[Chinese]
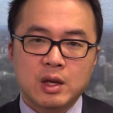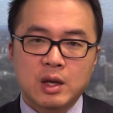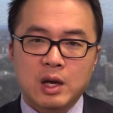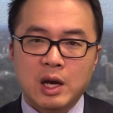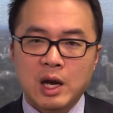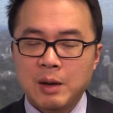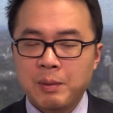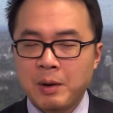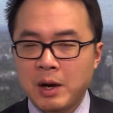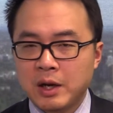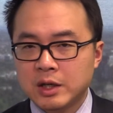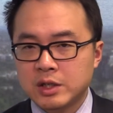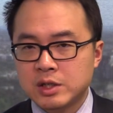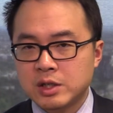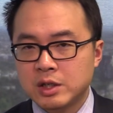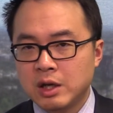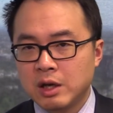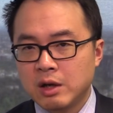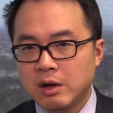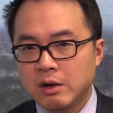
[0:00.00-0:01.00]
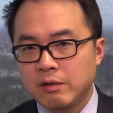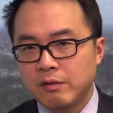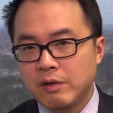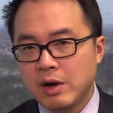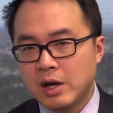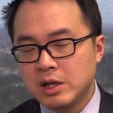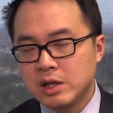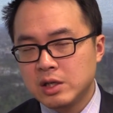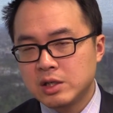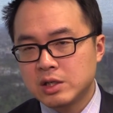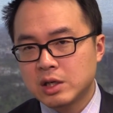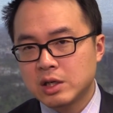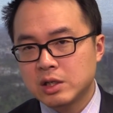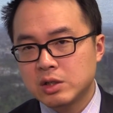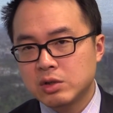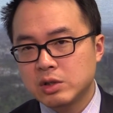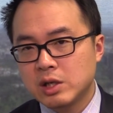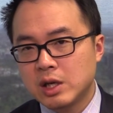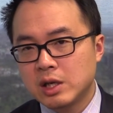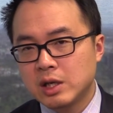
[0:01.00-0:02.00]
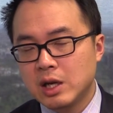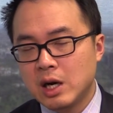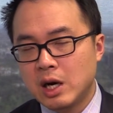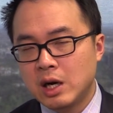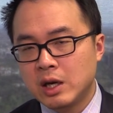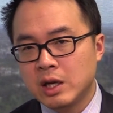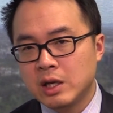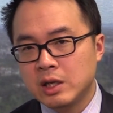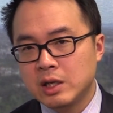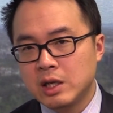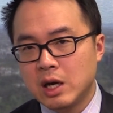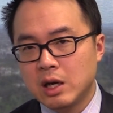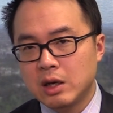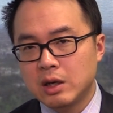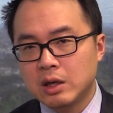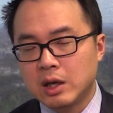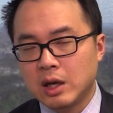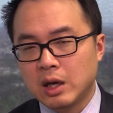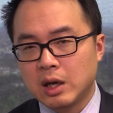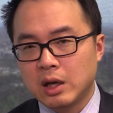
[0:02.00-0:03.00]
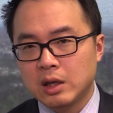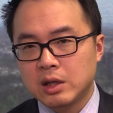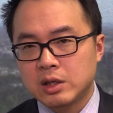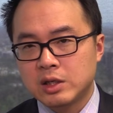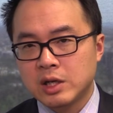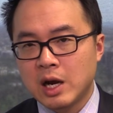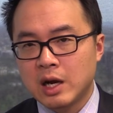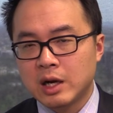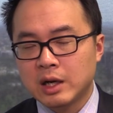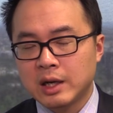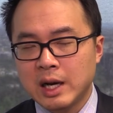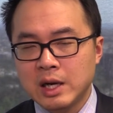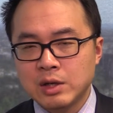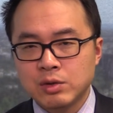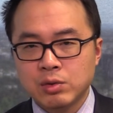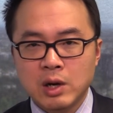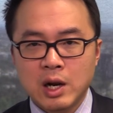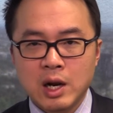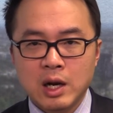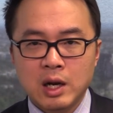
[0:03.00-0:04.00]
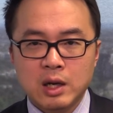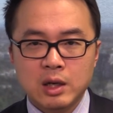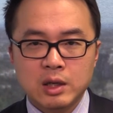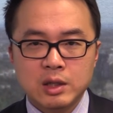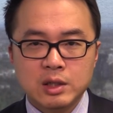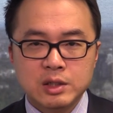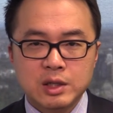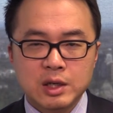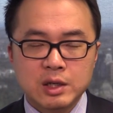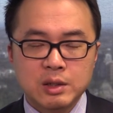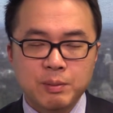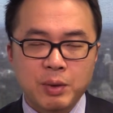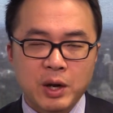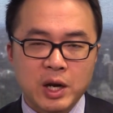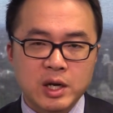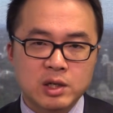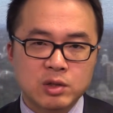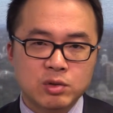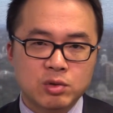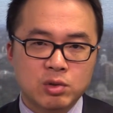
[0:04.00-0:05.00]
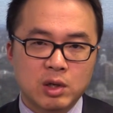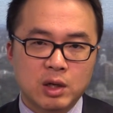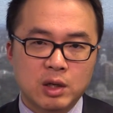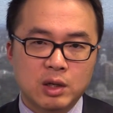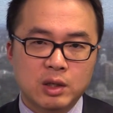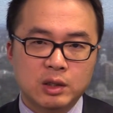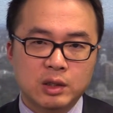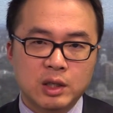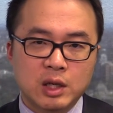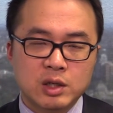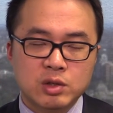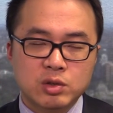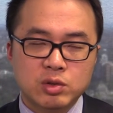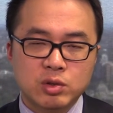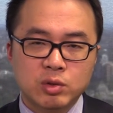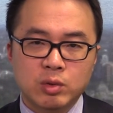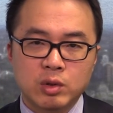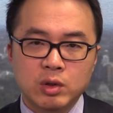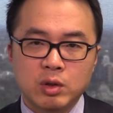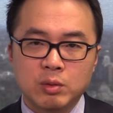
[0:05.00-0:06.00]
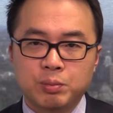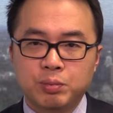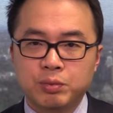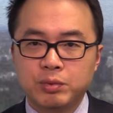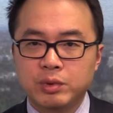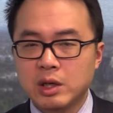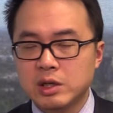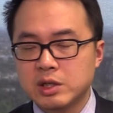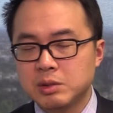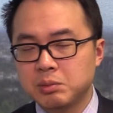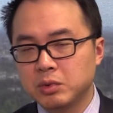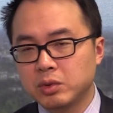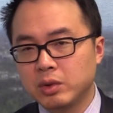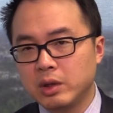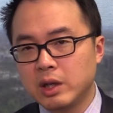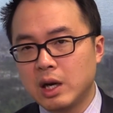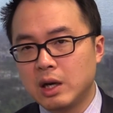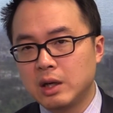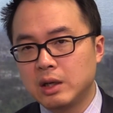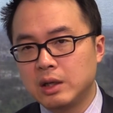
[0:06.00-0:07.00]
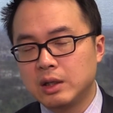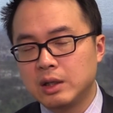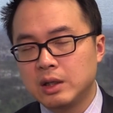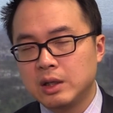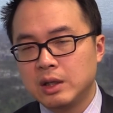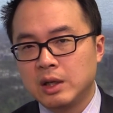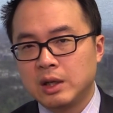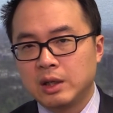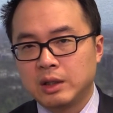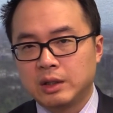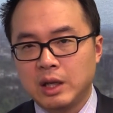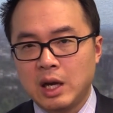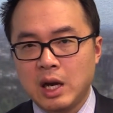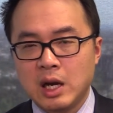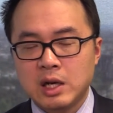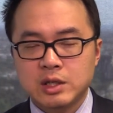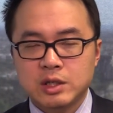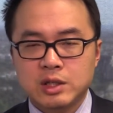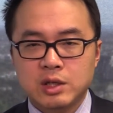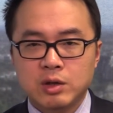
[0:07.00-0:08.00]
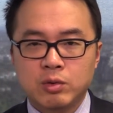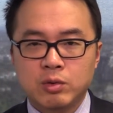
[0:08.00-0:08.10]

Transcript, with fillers: 害怕的是呢，万一这个就像一二年一样啊，厂开出来了，人派上去了，但是中国又不要这么多量，那这些